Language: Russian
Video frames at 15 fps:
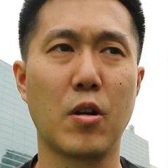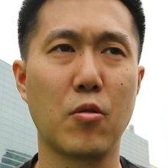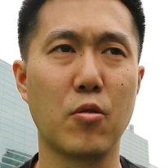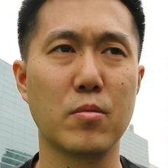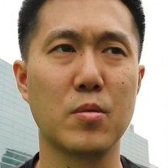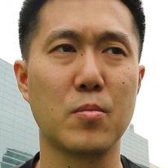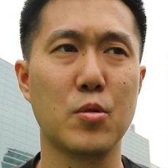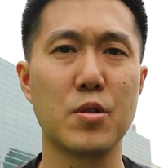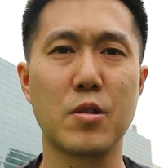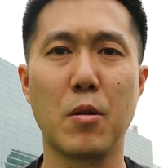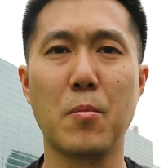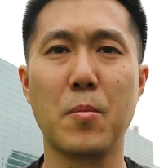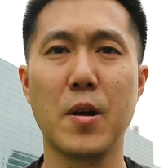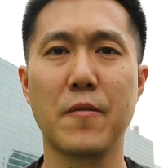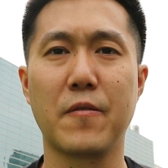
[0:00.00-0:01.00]
каком-нибудь
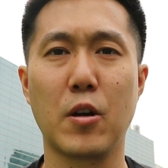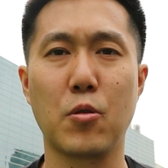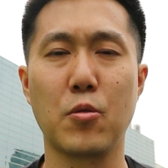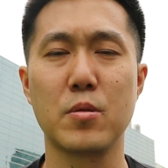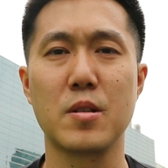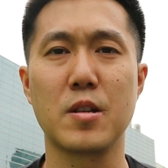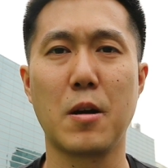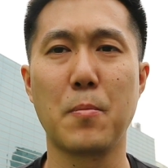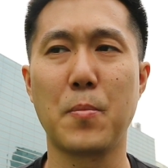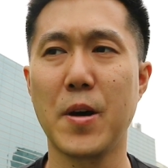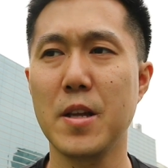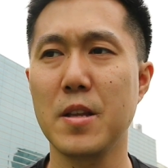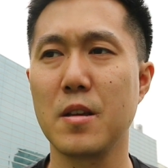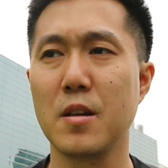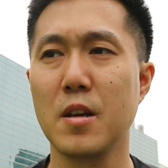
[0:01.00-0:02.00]
компа в какой-нибудь
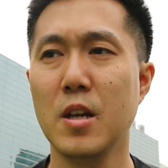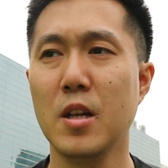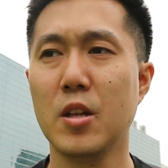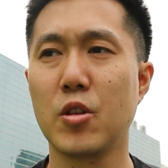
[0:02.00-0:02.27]
компании,